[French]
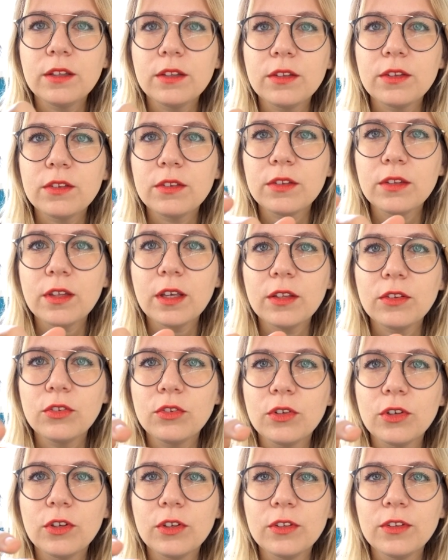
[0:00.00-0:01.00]
Ça
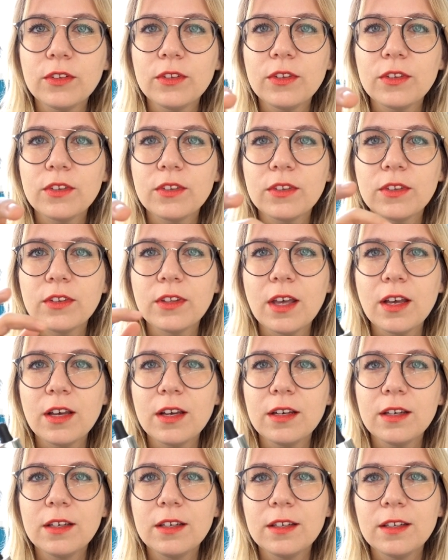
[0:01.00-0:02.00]
donne ça.
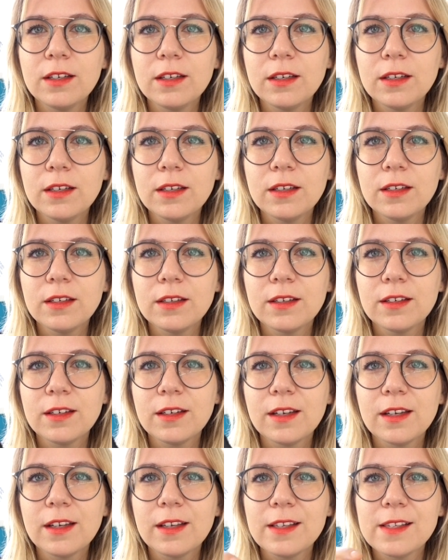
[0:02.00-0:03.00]

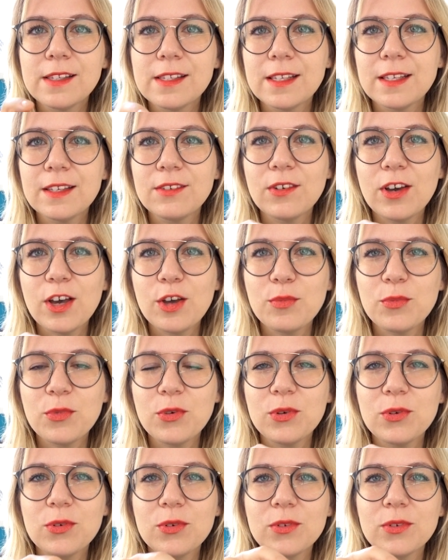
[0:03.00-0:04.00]
C'est
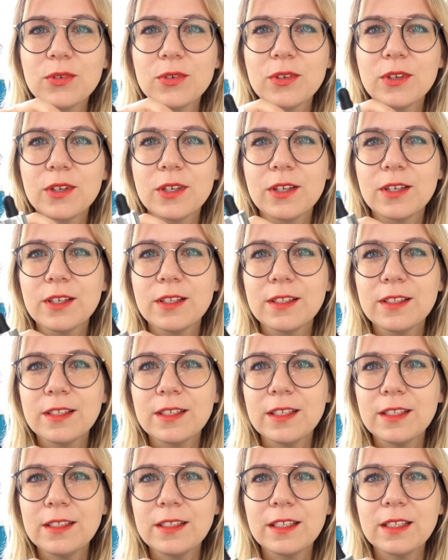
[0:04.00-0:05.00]
vraiment
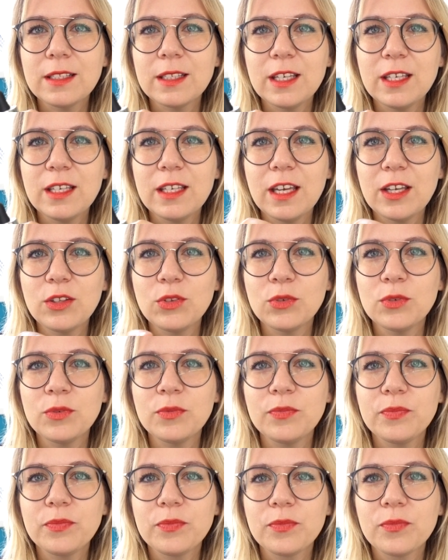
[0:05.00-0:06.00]
très très très canon.
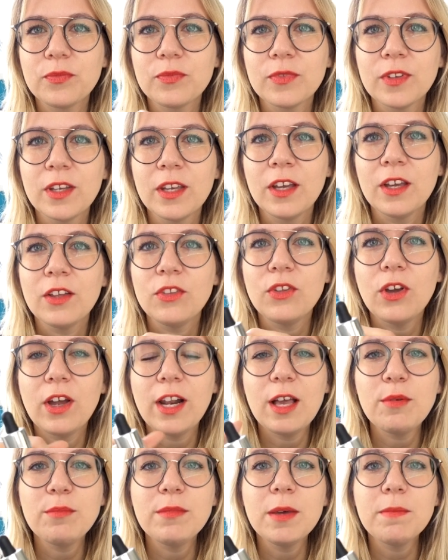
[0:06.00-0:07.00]
Dans
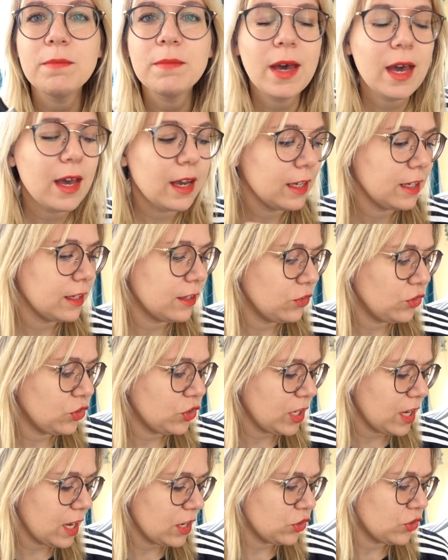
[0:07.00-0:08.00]
la même marque,
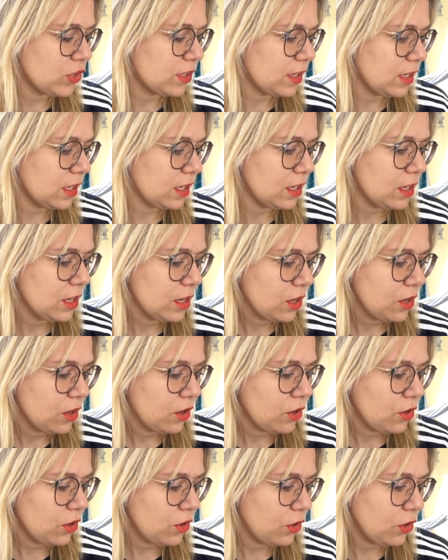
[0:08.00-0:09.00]
j'ai acheté
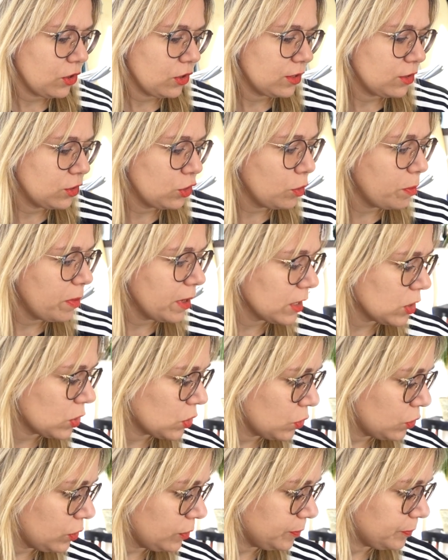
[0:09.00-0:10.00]
euh, deux
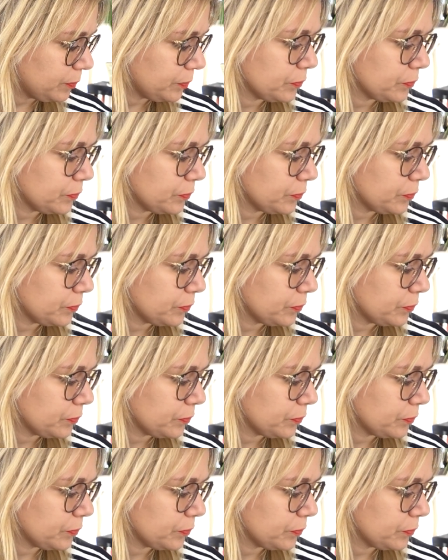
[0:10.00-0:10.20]
pinceaux